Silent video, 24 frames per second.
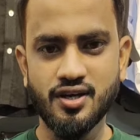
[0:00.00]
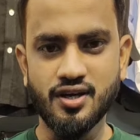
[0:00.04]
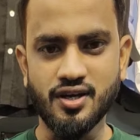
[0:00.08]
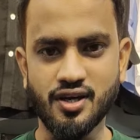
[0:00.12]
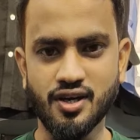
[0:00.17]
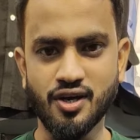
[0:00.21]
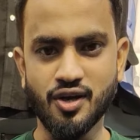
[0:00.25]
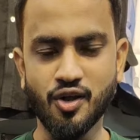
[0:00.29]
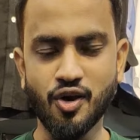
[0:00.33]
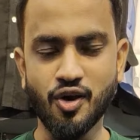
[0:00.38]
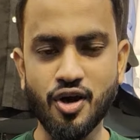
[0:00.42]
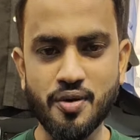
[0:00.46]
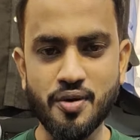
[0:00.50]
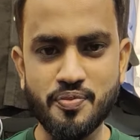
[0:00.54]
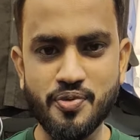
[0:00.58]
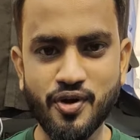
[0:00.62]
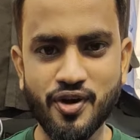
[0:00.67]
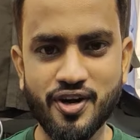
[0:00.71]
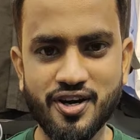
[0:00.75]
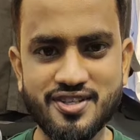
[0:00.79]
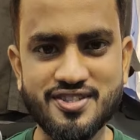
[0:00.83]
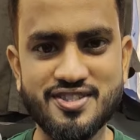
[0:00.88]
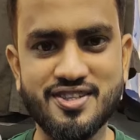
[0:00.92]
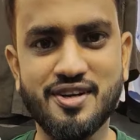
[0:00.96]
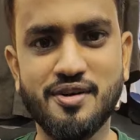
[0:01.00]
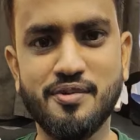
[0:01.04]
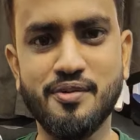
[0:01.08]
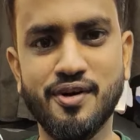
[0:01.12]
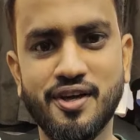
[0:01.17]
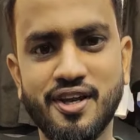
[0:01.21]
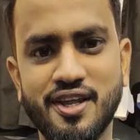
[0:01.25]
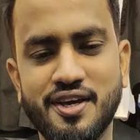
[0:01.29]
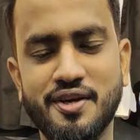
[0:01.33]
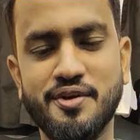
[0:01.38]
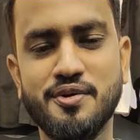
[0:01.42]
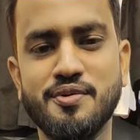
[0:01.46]
হ্যালো এভরিওয়ান আসসালামু
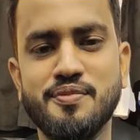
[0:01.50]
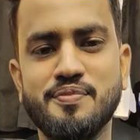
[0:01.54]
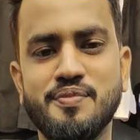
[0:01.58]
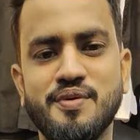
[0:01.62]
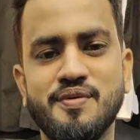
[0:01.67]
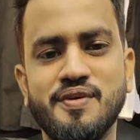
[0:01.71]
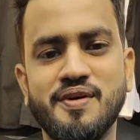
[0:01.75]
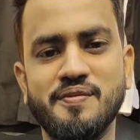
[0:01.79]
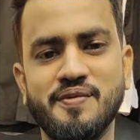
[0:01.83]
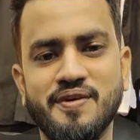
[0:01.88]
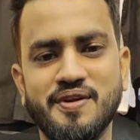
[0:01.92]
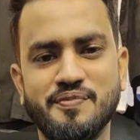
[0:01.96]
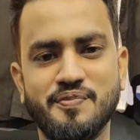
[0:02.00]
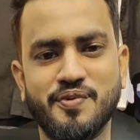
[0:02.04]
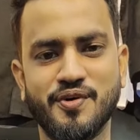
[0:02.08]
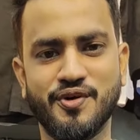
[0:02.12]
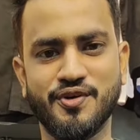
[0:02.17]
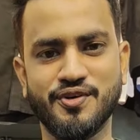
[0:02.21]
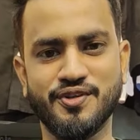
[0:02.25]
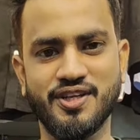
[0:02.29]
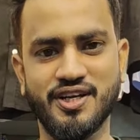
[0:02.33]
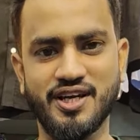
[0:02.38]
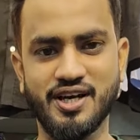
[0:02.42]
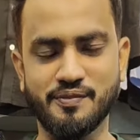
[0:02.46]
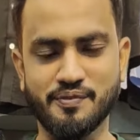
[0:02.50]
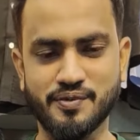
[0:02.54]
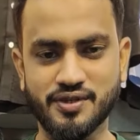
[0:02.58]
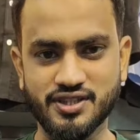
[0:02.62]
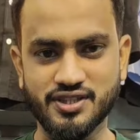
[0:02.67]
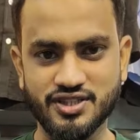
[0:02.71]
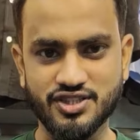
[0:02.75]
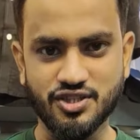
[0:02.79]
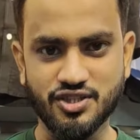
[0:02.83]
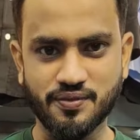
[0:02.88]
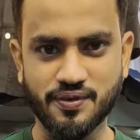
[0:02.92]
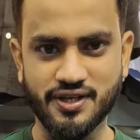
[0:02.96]
আলাইকুম বিভার বিডির পক্ষ থেকে
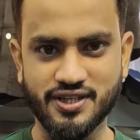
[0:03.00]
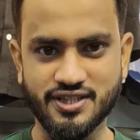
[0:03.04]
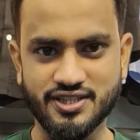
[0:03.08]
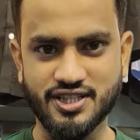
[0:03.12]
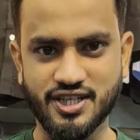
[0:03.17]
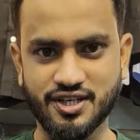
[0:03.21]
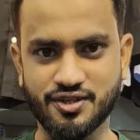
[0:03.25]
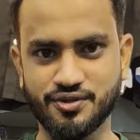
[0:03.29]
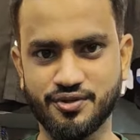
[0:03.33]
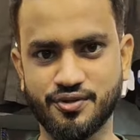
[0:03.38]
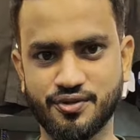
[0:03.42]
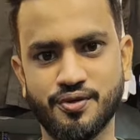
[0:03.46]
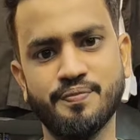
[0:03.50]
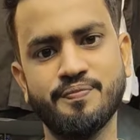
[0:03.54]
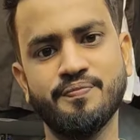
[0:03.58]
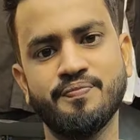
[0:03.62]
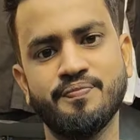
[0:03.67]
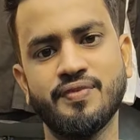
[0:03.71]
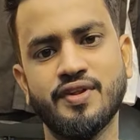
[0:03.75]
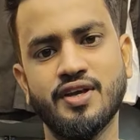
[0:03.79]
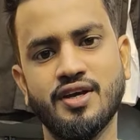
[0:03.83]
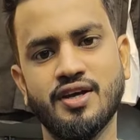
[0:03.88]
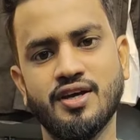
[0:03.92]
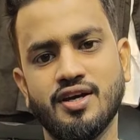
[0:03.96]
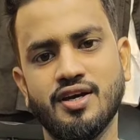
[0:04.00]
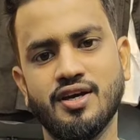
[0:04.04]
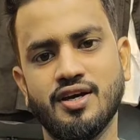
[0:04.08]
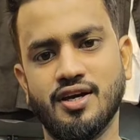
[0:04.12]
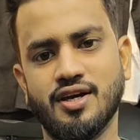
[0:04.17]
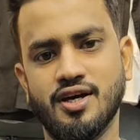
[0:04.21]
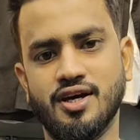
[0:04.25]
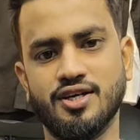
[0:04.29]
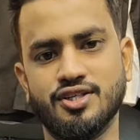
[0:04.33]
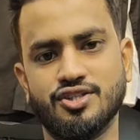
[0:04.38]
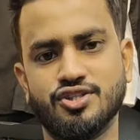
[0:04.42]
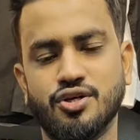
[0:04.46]
আপনাদের সবাইকে স্বাগতম
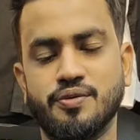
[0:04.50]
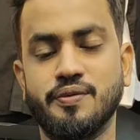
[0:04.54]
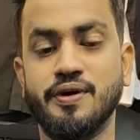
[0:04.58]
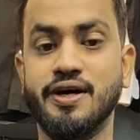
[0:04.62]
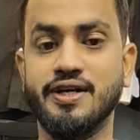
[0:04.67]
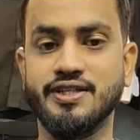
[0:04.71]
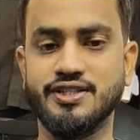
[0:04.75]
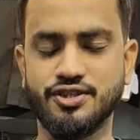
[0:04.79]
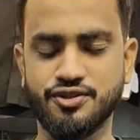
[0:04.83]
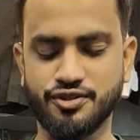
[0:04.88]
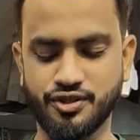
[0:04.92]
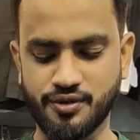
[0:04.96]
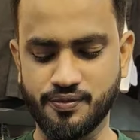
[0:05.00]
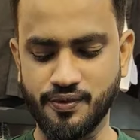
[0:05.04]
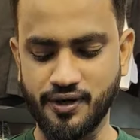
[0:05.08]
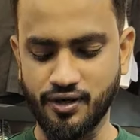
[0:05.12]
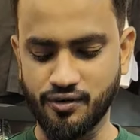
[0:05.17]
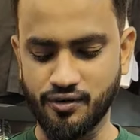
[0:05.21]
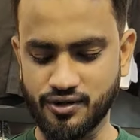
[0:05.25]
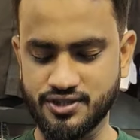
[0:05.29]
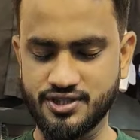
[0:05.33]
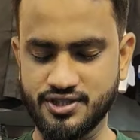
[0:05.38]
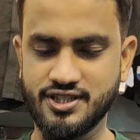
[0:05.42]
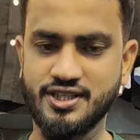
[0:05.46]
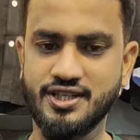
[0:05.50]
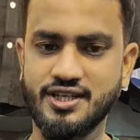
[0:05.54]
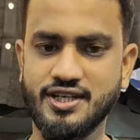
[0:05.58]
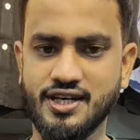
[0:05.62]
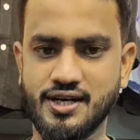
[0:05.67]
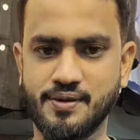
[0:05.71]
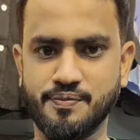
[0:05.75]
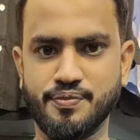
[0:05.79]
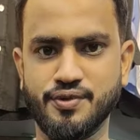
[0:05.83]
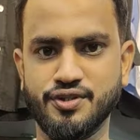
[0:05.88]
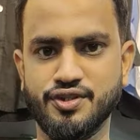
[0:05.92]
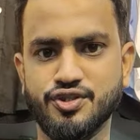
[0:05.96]
সবাই আশা করি ভালো আছেন
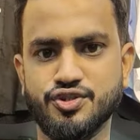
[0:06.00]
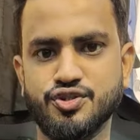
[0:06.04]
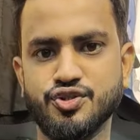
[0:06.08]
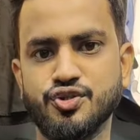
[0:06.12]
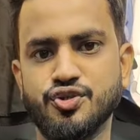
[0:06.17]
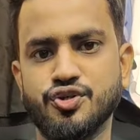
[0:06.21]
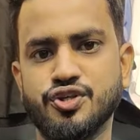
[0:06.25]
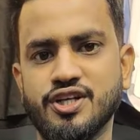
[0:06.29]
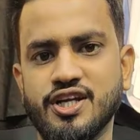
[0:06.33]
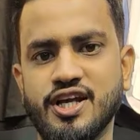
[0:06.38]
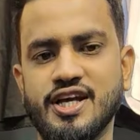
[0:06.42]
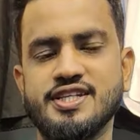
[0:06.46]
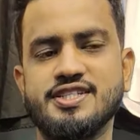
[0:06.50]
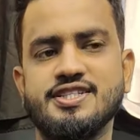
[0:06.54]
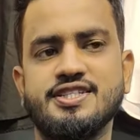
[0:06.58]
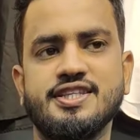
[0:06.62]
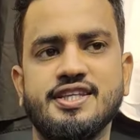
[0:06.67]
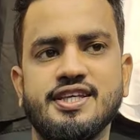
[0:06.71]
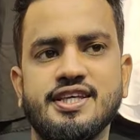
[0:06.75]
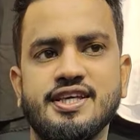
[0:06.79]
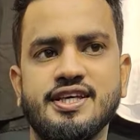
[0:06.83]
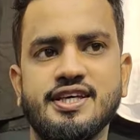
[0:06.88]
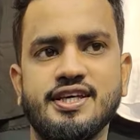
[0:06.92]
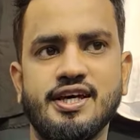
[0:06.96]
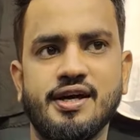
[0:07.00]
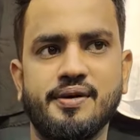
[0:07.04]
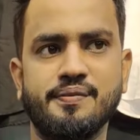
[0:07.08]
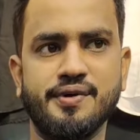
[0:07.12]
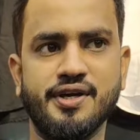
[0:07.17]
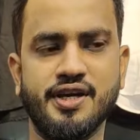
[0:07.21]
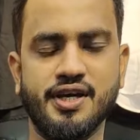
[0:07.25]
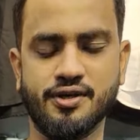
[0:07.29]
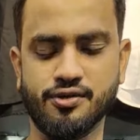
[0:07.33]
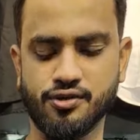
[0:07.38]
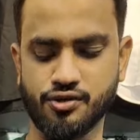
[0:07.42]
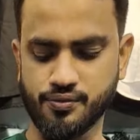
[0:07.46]
আপনাদের জন্য নিয়ে আসছি আমি
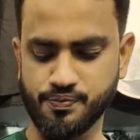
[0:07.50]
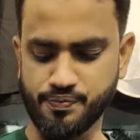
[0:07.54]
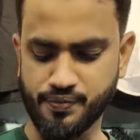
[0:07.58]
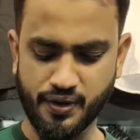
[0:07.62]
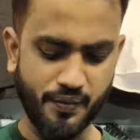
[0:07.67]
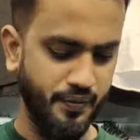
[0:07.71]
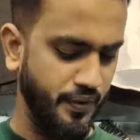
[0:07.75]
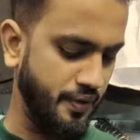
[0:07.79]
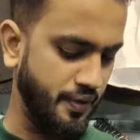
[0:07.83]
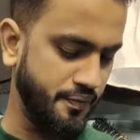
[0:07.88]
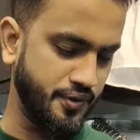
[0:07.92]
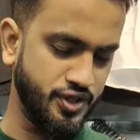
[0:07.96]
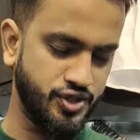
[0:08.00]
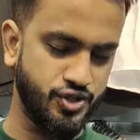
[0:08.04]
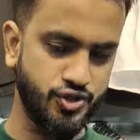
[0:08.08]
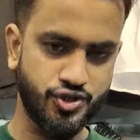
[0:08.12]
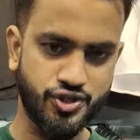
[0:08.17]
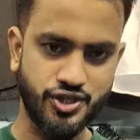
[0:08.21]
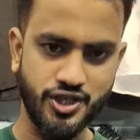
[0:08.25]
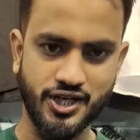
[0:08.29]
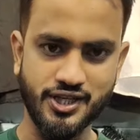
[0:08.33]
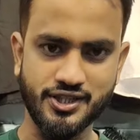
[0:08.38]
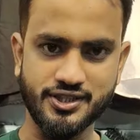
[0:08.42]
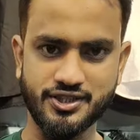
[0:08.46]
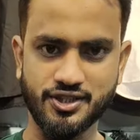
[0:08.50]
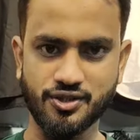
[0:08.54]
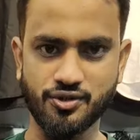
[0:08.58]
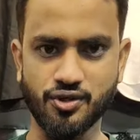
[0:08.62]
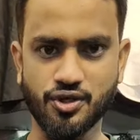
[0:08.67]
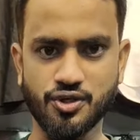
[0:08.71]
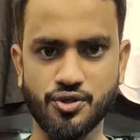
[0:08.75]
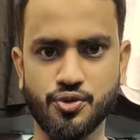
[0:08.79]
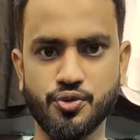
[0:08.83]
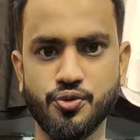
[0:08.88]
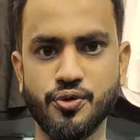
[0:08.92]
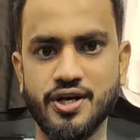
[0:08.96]
এখন প্রিমিয়াম কিছু সার যেগুলো
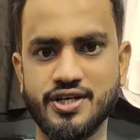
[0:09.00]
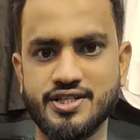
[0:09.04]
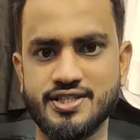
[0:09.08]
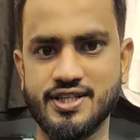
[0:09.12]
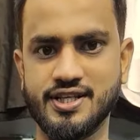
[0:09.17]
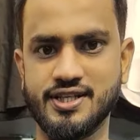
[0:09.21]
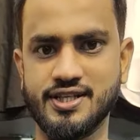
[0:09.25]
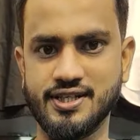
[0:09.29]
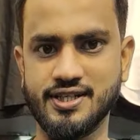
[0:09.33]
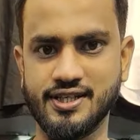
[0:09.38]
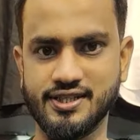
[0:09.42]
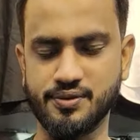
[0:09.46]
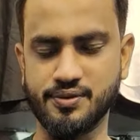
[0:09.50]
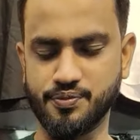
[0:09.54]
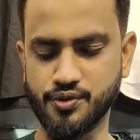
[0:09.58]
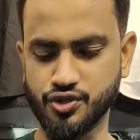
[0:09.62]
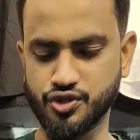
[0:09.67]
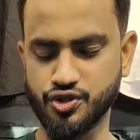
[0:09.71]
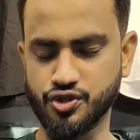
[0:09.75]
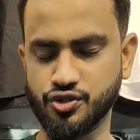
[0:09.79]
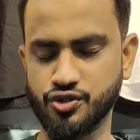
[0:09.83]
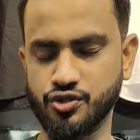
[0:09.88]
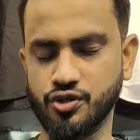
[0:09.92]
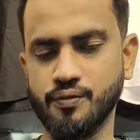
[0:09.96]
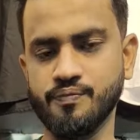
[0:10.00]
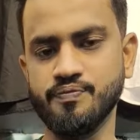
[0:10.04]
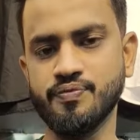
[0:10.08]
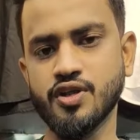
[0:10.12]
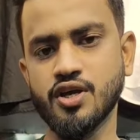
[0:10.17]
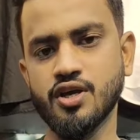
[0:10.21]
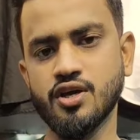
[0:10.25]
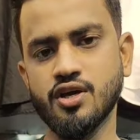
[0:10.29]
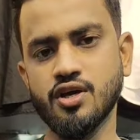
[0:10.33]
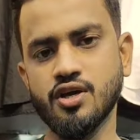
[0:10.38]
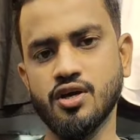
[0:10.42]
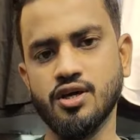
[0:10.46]
টু এক্সেল যাদের পছন্দ
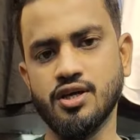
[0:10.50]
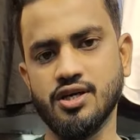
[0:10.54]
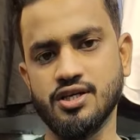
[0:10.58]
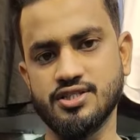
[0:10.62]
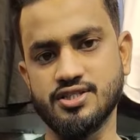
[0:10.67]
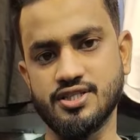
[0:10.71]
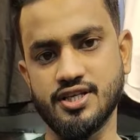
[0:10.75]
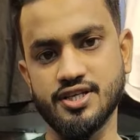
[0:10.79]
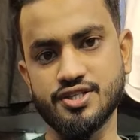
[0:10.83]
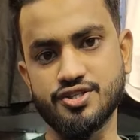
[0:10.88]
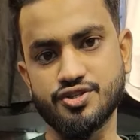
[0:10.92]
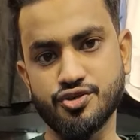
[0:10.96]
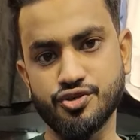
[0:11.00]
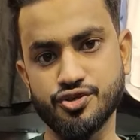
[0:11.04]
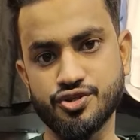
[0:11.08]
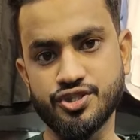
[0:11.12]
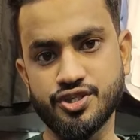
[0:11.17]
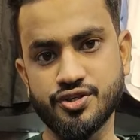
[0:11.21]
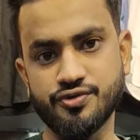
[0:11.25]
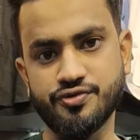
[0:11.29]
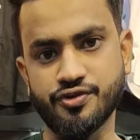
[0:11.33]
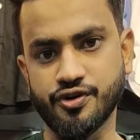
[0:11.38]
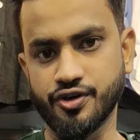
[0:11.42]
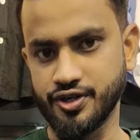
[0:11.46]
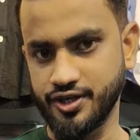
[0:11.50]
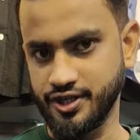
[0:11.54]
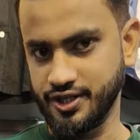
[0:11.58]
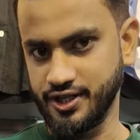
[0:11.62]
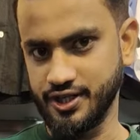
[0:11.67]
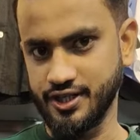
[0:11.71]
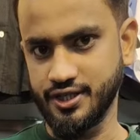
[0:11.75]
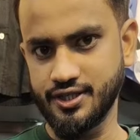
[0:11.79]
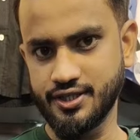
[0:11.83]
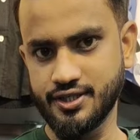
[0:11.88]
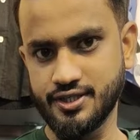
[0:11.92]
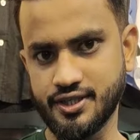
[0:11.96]
শ্রেষ্ঠ হচ্ছে ফর্টি
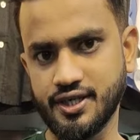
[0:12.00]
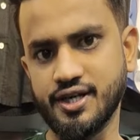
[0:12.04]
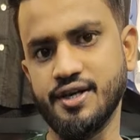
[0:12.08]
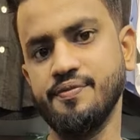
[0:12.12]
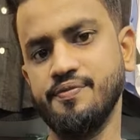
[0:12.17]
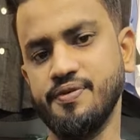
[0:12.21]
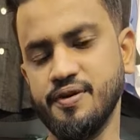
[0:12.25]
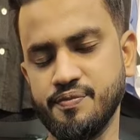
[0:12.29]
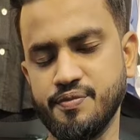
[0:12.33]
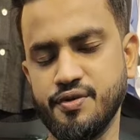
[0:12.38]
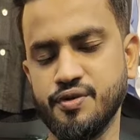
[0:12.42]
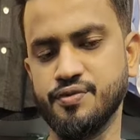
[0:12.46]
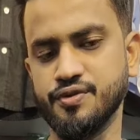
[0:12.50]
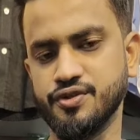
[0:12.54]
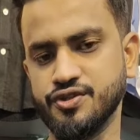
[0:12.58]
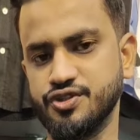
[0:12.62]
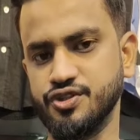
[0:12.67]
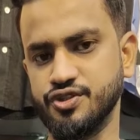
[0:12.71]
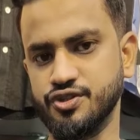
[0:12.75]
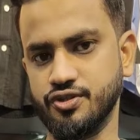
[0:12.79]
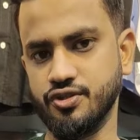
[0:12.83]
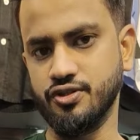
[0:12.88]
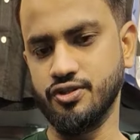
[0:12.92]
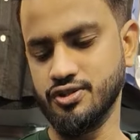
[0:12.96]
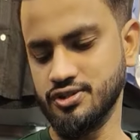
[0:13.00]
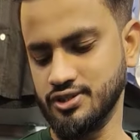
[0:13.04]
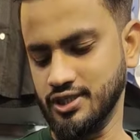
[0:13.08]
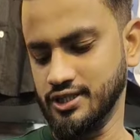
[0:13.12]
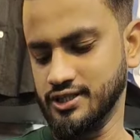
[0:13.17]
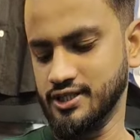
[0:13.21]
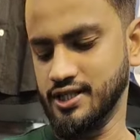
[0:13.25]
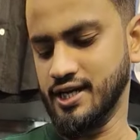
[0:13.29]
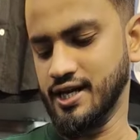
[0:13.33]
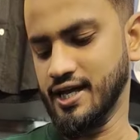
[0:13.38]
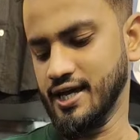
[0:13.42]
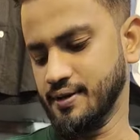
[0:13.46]
এইট থেকে ফিফটি পর্যন্ত
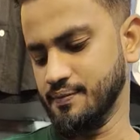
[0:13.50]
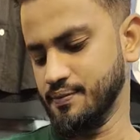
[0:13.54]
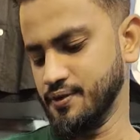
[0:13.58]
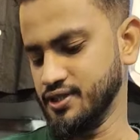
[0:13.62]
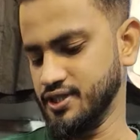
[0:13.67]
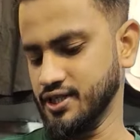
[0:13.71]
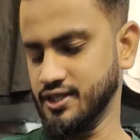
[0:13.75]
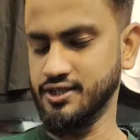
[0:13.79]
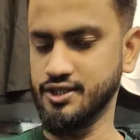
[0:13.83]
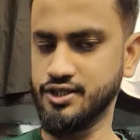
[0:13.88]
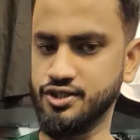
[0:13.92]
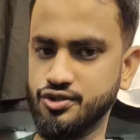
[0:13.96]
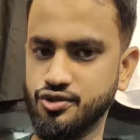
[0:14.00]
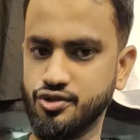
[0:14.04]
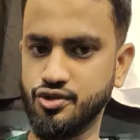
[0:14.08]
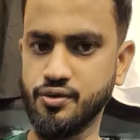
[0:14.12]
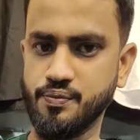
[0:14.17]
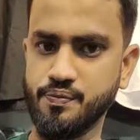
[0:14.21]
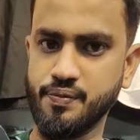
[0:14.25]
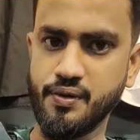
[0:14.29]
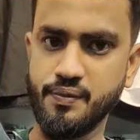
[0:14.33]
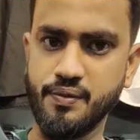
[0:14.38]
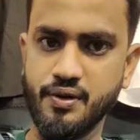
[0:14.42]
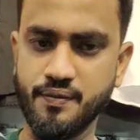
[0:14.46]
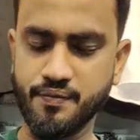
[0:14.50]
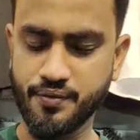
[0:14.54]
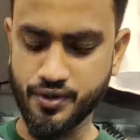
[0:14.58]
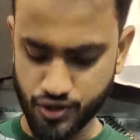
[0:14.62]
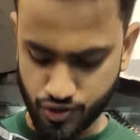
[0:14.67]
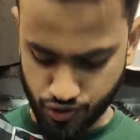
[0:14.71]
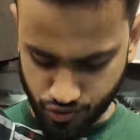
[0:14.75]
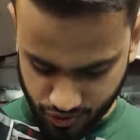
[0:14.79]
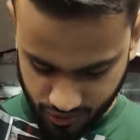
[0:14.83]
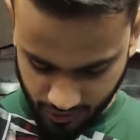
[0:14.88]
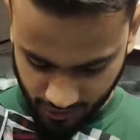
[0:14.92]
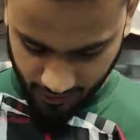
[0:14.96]
যাদের লাগবে তাদের জন্য প্রিমিয়াম
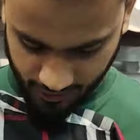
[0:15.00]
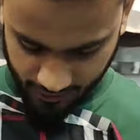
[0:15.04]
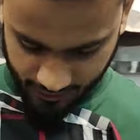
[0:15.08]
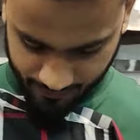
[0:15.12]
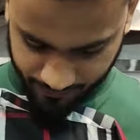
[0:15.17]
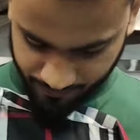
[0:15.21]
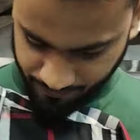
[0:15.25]
কিছু চেক